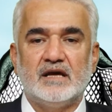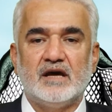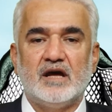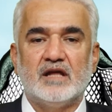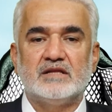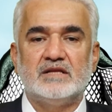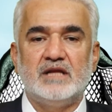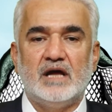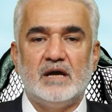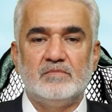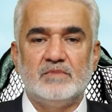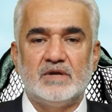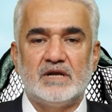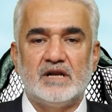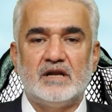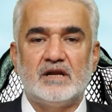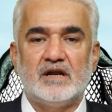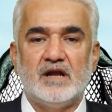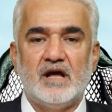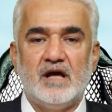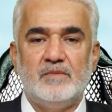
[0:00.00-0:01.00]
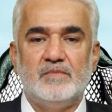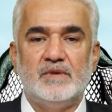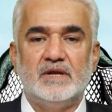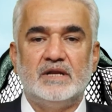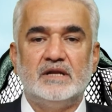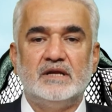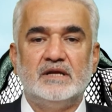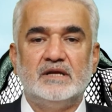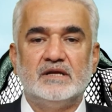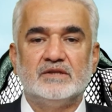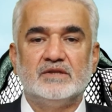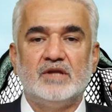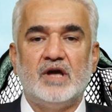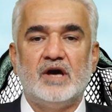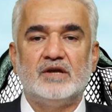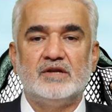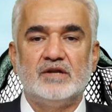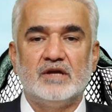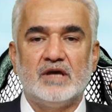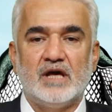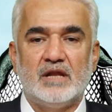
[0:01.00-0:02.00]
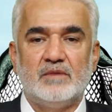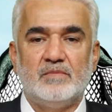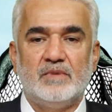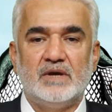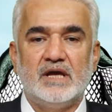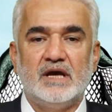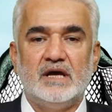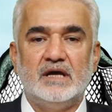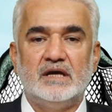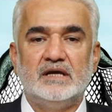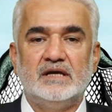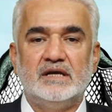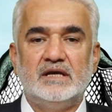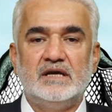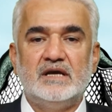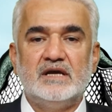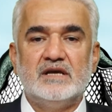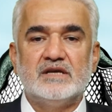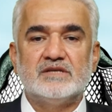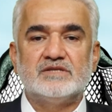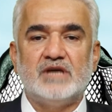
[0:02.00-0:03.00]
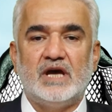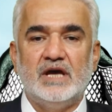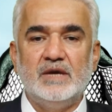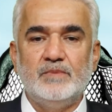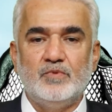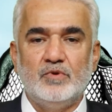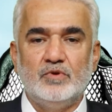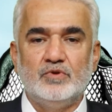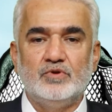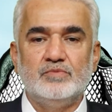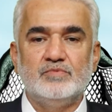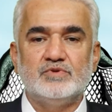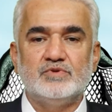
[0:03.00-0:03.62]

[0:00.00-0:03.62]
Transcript: katliamlara rağmen dağını kalmaya, sahip olduğumuz